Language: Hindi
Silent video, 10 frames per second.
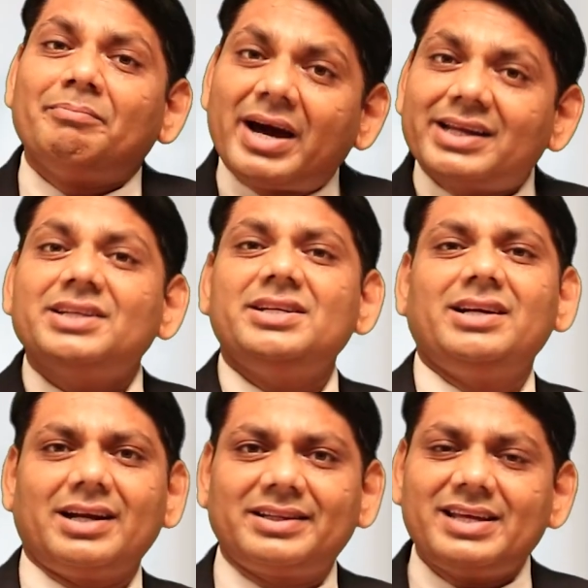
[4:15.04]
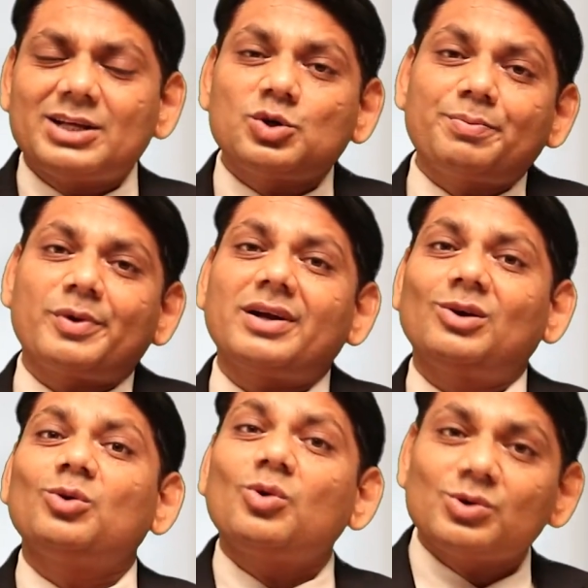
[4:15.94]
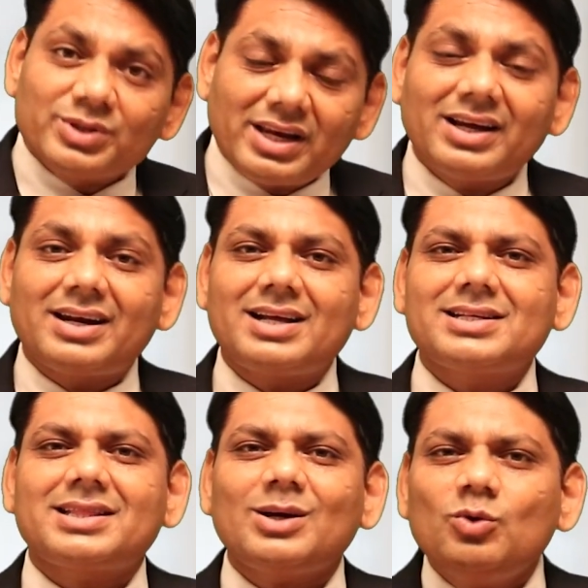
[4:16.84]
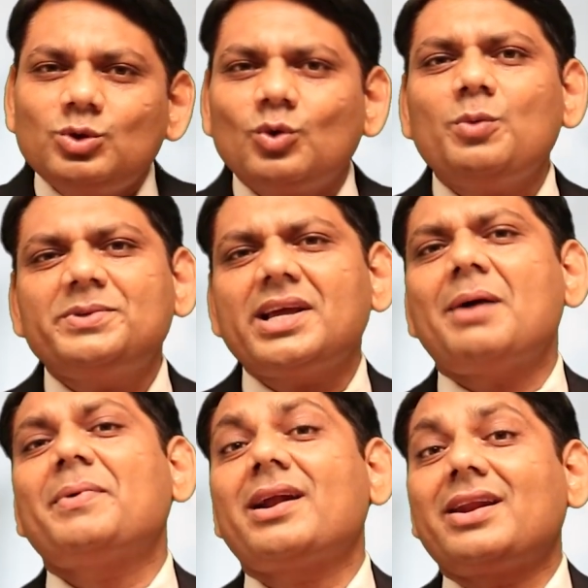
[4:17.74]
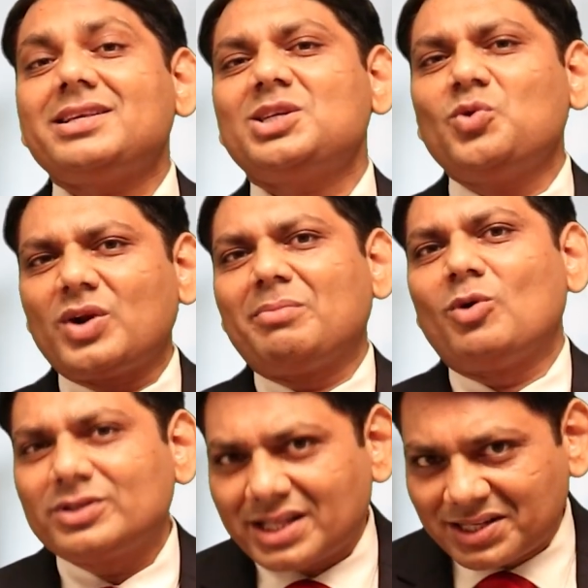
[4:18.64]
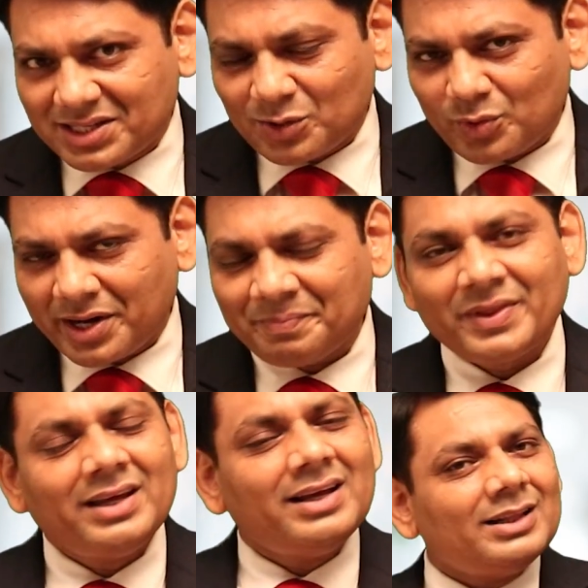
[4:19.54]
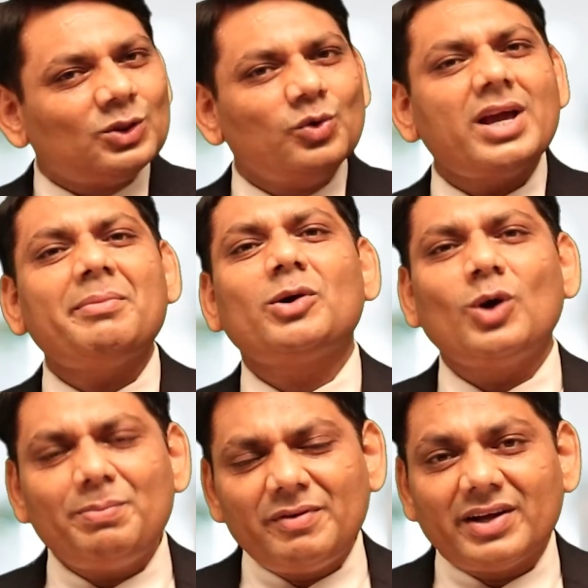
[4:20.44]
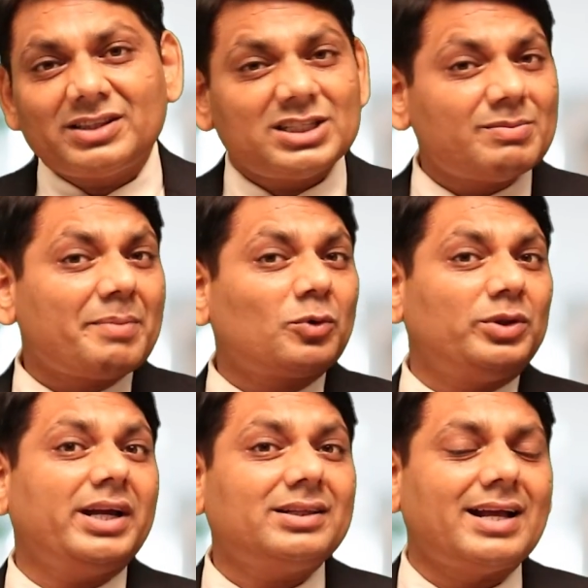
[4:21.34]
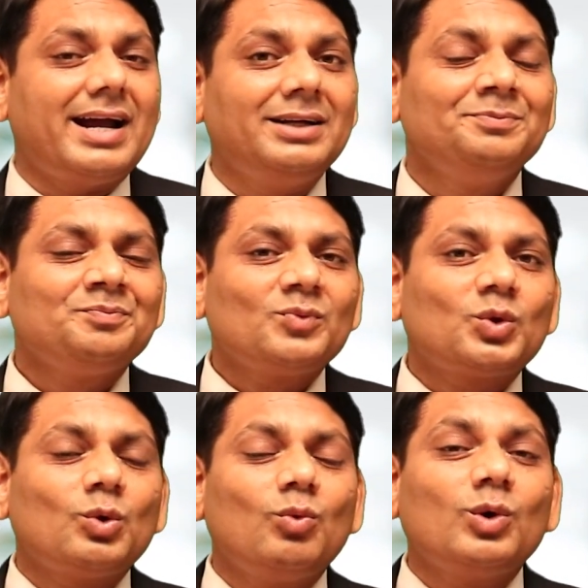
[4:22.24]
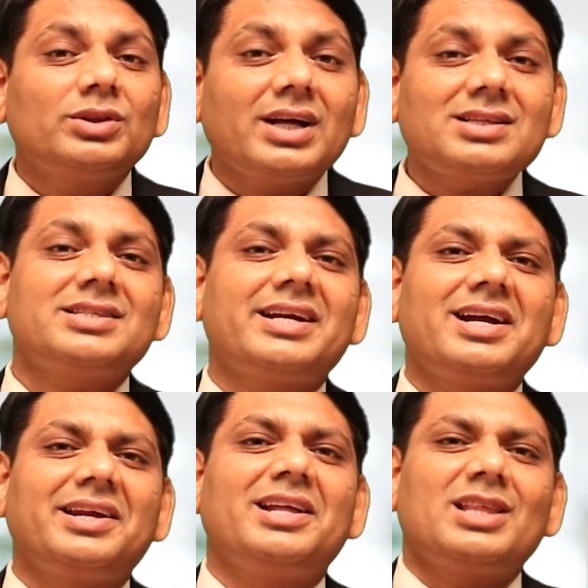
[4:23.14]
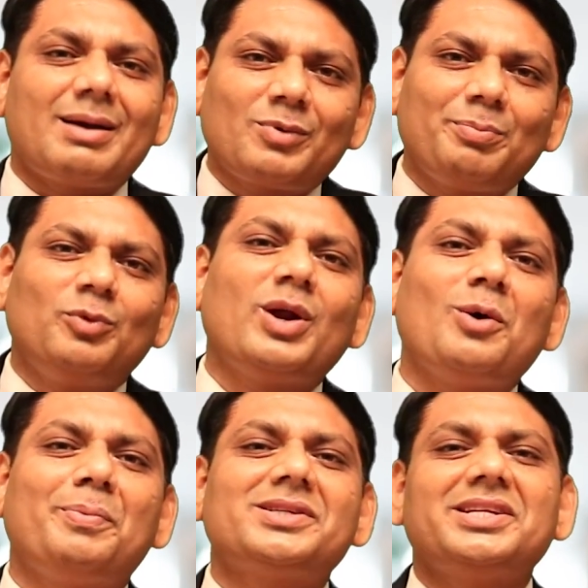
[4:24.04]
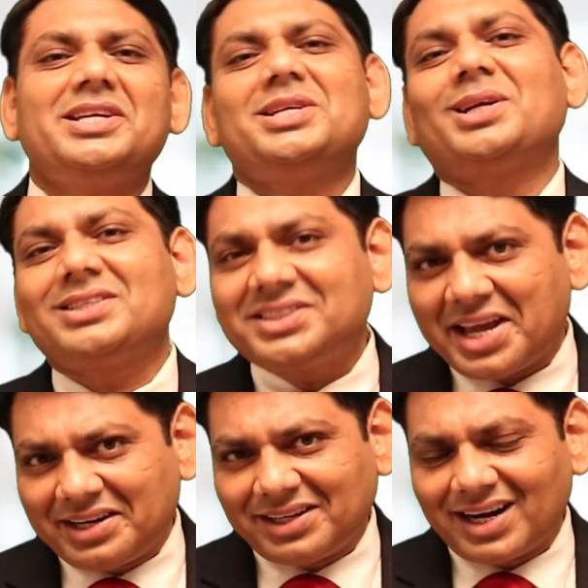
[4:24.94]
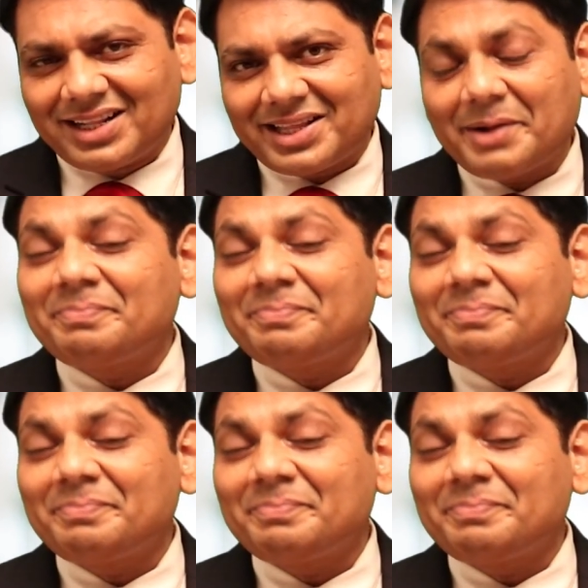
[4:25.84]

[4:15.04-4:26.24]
मार्केटिंग करते हैं या जो प्रोडक्ट लोगों को सेल करना चाहते हैं उस रूप से आपका ड्रेसिंग होना बहुत ज़्यादा ज़रूरी है दुनिया में कोई भी व्यक्ति जब आपको देखता है तो वो दस सेकंड के अंदर आपको पूरा ऊपर से नीचे तक स्कैन कर लेता